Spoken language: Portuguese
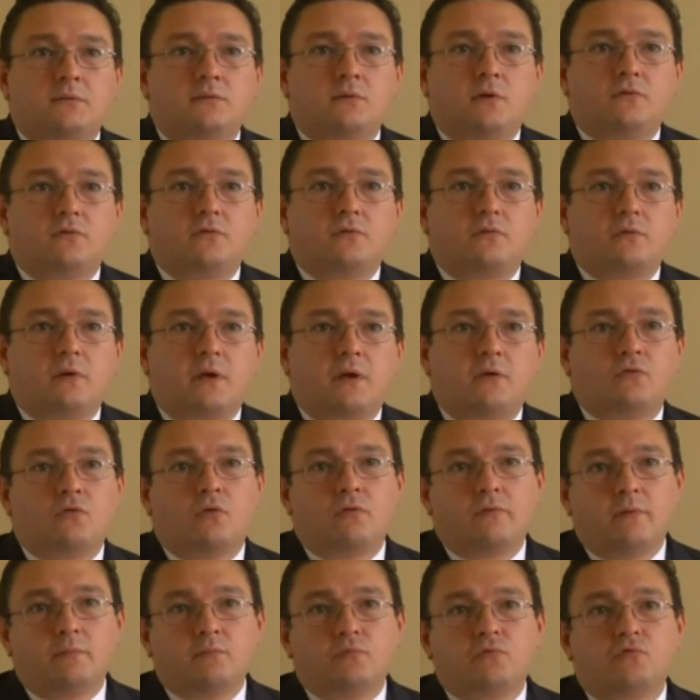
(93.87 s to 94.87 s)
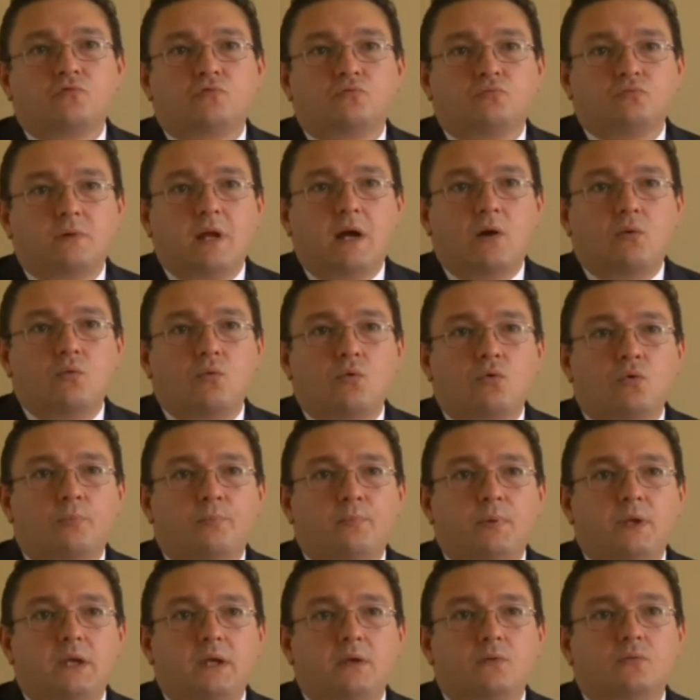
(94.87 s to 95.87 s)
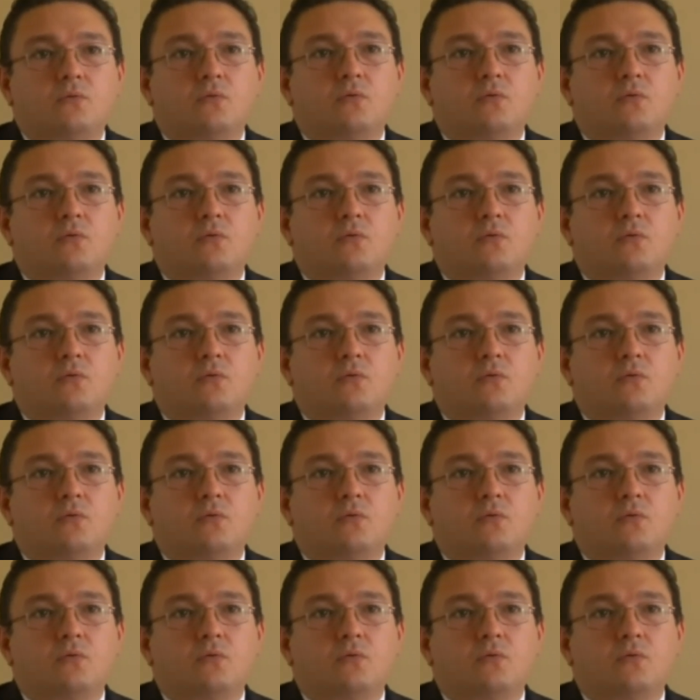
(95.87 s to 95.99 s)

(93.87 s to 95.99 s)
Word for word: nós resolvemos juntar um grupinho,